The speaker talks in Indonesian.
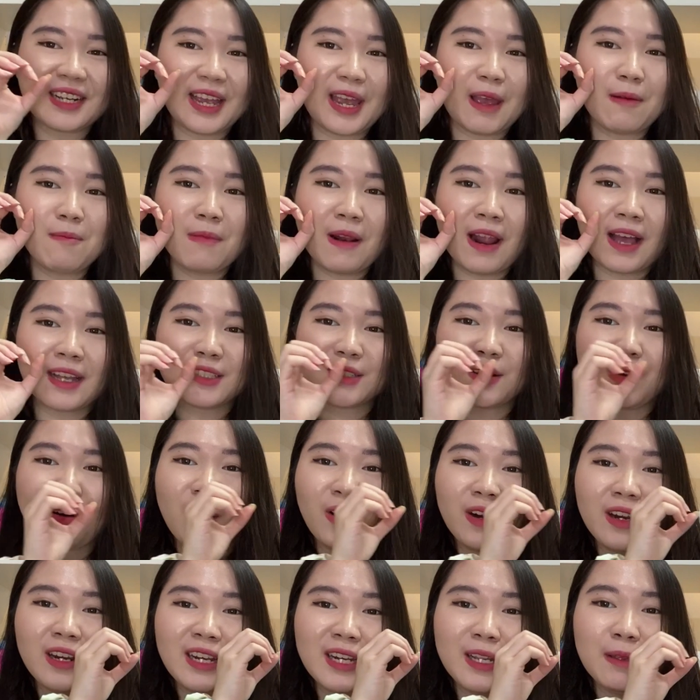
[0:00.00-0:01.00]
kayak blush
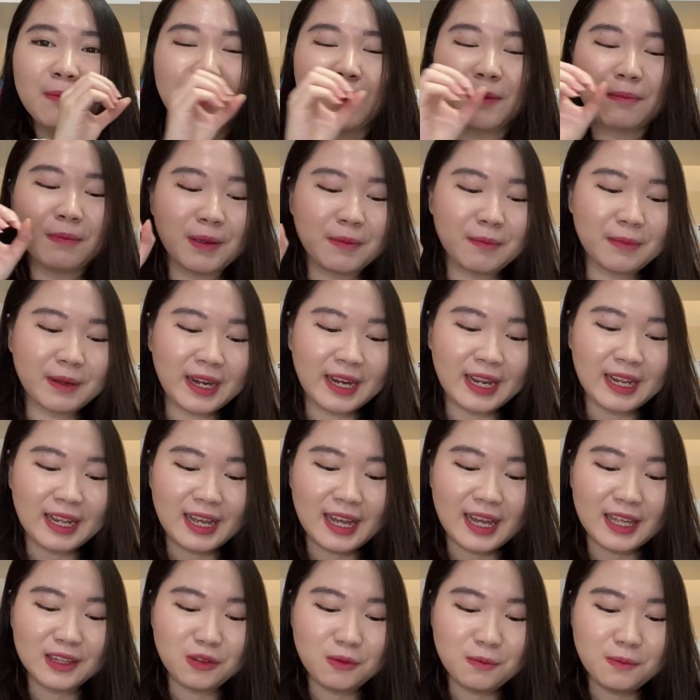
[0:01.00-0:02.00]
on di pipi
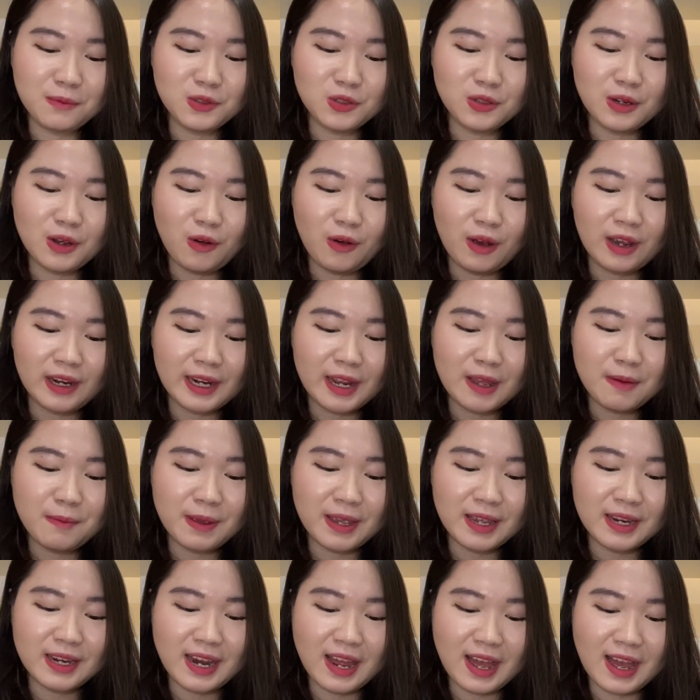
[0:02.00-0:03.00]
mereka tuh juga warnanya
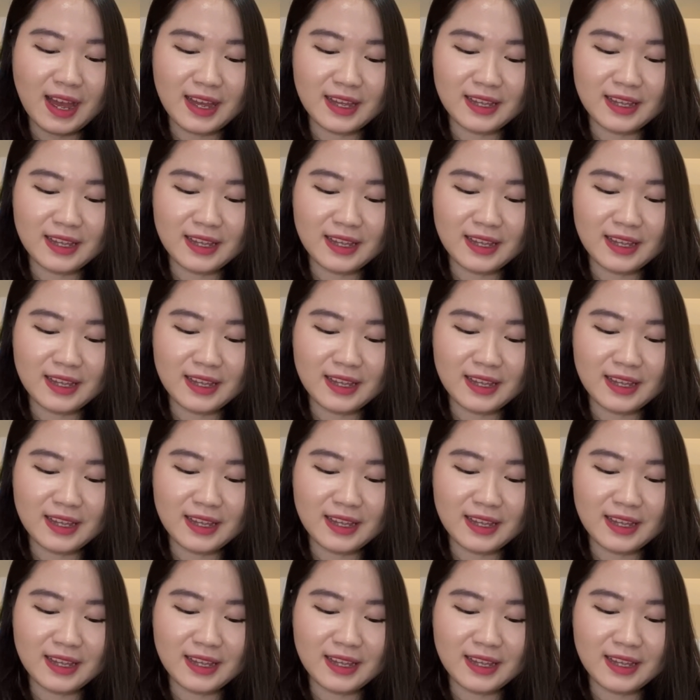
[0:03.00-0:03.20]
beda.